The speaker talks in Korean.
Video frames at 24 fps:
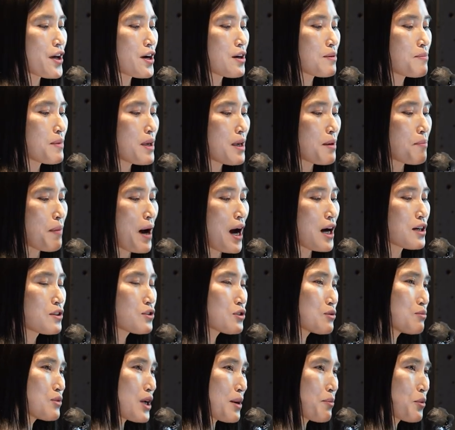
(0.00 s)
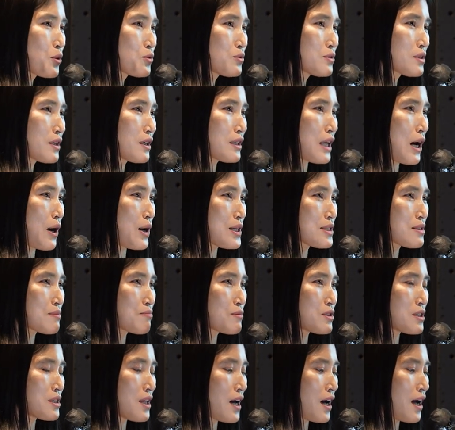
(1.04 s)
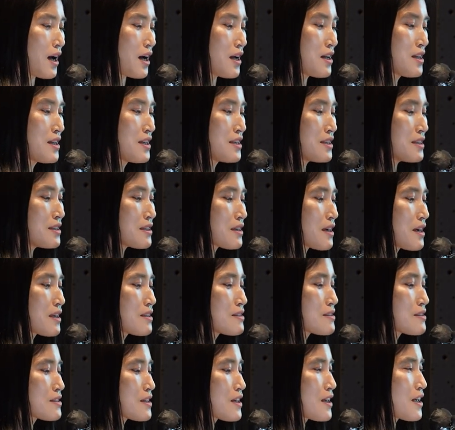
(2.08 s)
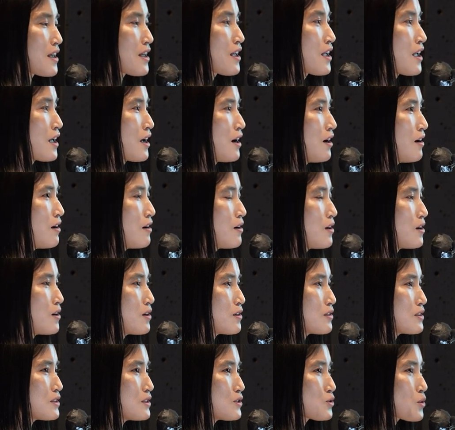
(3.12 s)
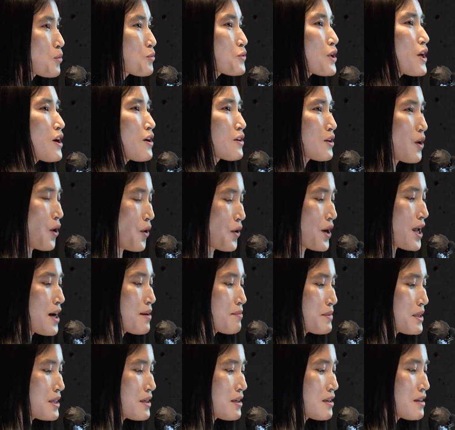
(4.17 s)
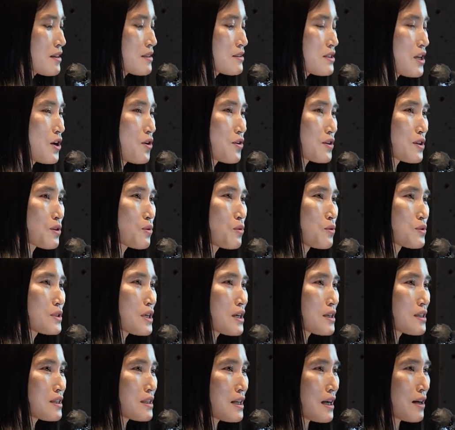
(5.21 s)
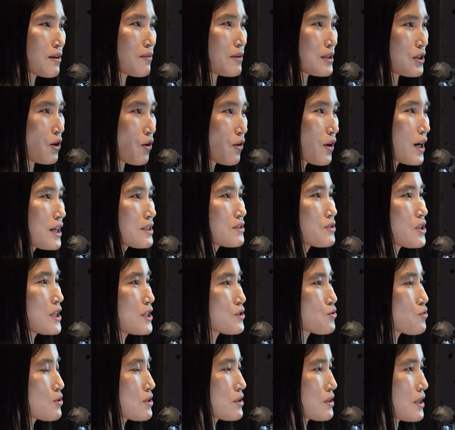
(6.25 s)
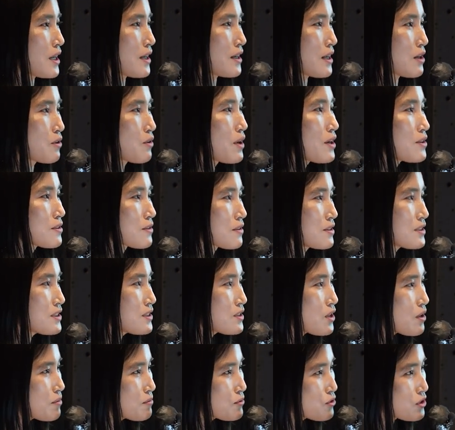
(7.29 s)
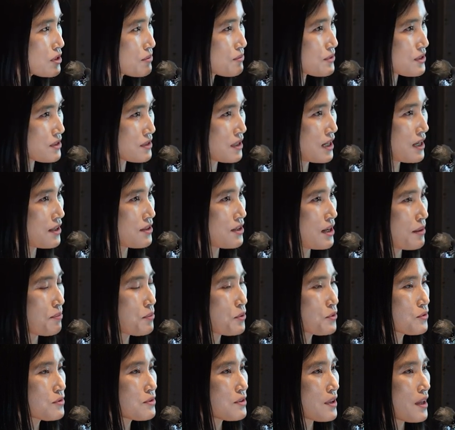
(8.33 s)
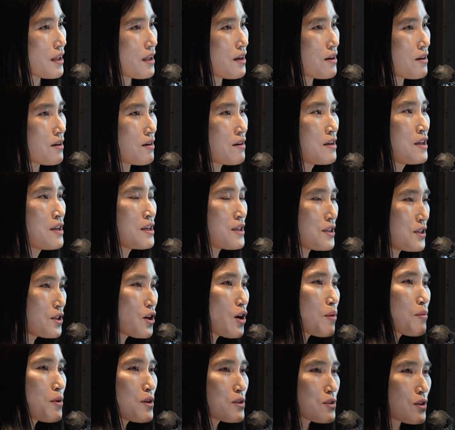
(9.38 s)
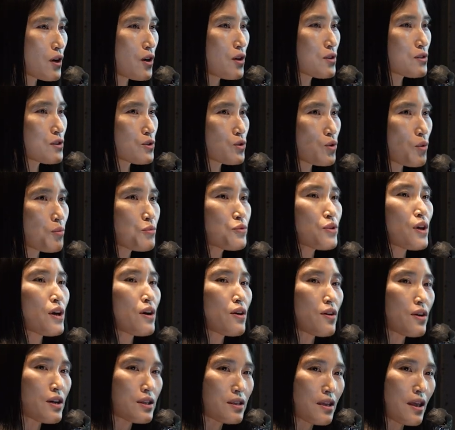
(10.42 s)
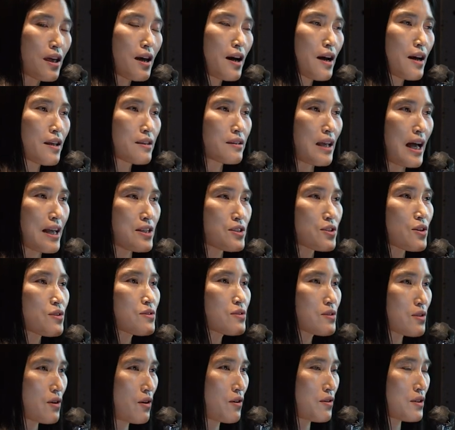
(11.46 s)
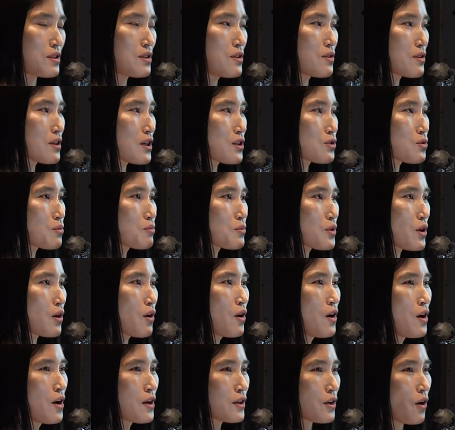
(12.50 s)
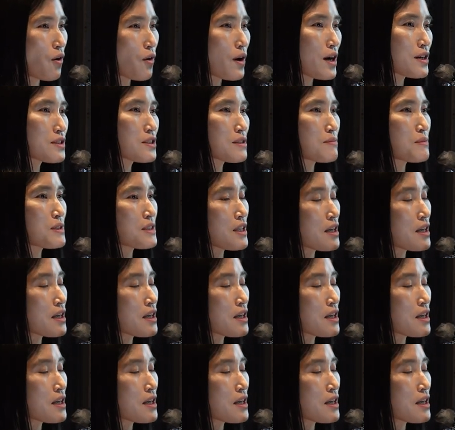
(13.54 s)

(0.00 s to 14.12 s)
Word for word: 다음에 바그룸 레포트가 나왔습니다. 이게 이제 어 소프트웨어 결함이 제어기 고장이랑 연관이 될 수 있다라고 하는 걸 실험으로 입증한 레포트인데요. 이러면서 이제 소프트웨어에 대한 안전성 이런 게 좀 더 경각심이